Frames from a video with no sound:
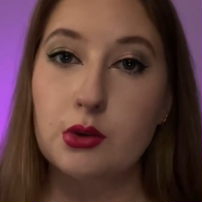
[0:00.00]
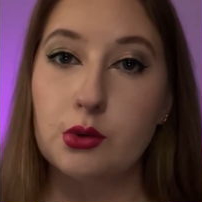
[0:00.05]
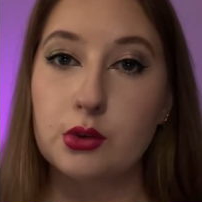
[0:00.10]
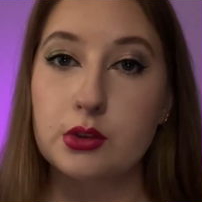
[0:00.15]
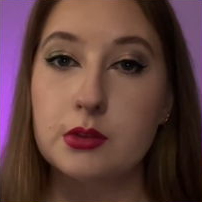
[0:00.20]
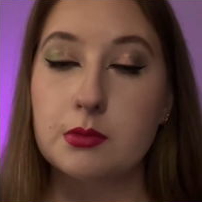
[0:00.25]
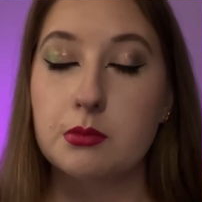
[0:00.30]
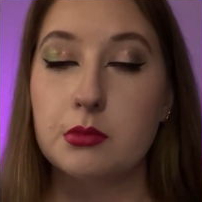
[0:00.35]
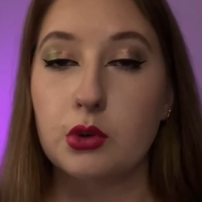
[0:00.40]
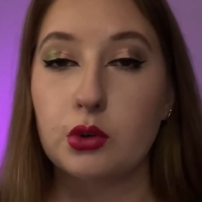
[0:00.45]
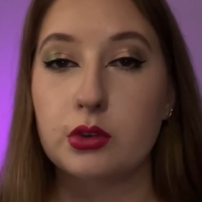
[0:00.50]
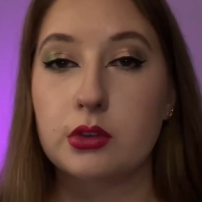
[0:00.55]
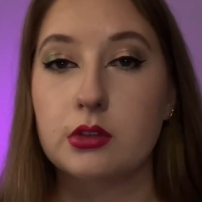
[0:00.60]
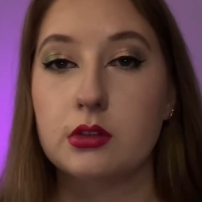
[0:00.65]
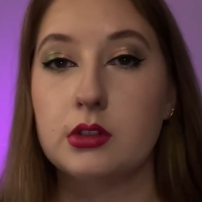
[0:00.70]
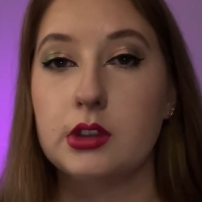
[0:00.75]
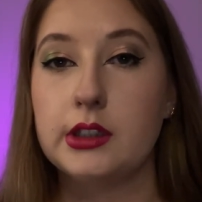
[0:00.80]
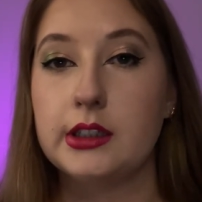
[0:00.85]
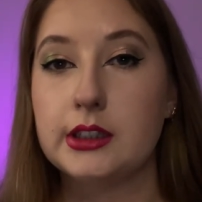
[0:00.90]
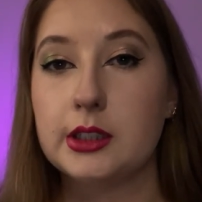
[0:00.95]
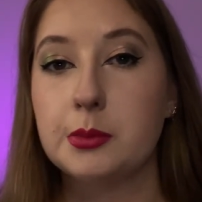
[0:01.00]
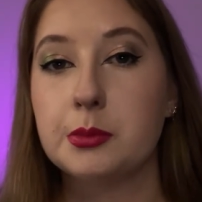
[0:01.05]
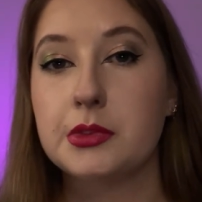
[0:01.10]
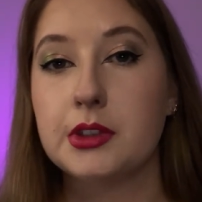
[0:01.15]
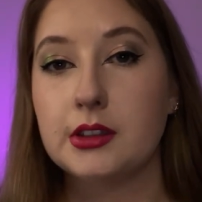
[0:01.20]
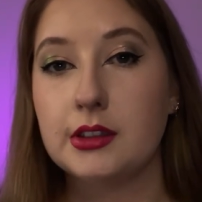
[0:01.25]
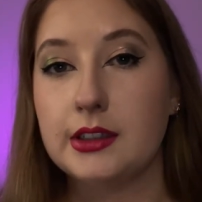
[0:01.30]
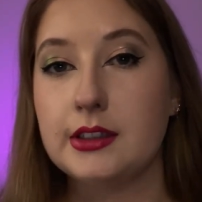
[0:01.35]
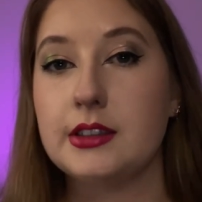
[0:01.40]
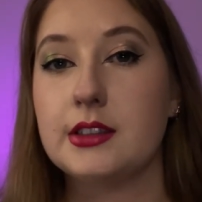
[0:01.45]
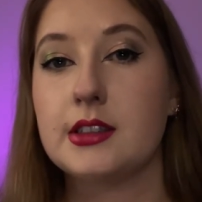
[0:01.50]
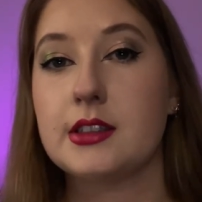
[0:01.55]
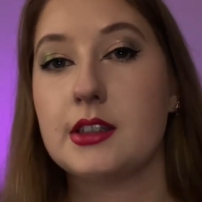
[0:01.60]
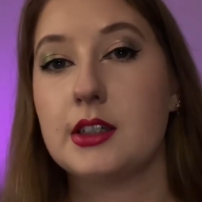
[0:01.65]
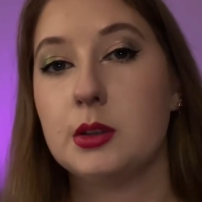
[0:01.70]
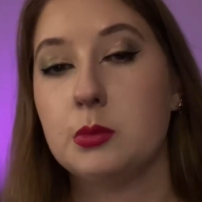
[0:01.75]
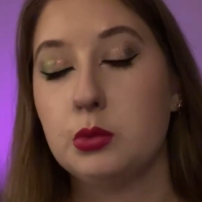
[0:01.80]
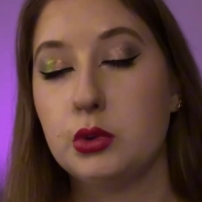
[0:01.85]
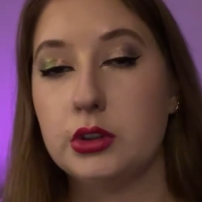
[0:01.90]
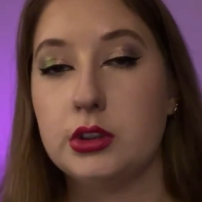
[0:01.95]
он мог на этом таланте
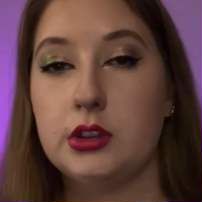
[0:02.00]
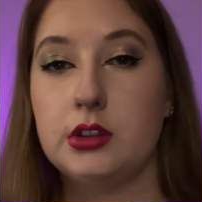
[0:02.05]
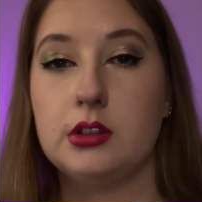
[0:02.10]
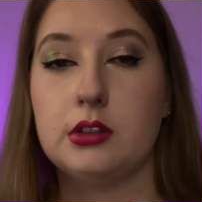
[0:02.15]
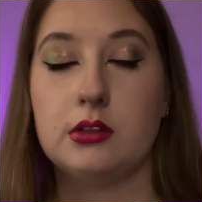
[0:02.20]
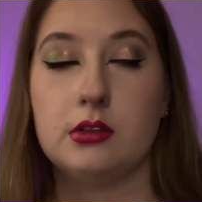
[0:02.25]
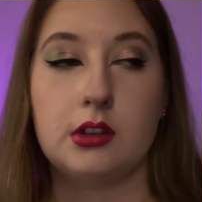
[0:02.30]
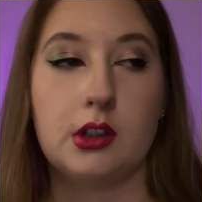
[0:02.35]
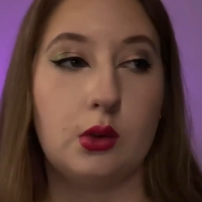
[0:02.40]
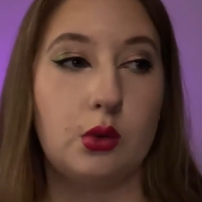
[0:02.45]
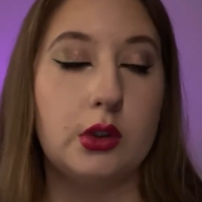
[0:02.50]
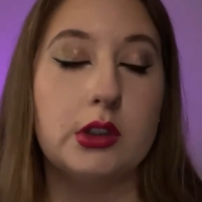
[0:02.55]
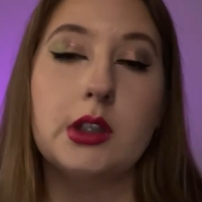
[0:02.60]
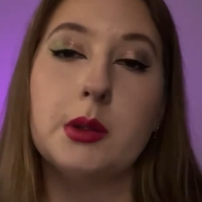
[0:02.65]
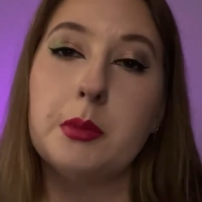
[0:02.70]
заработать какое-то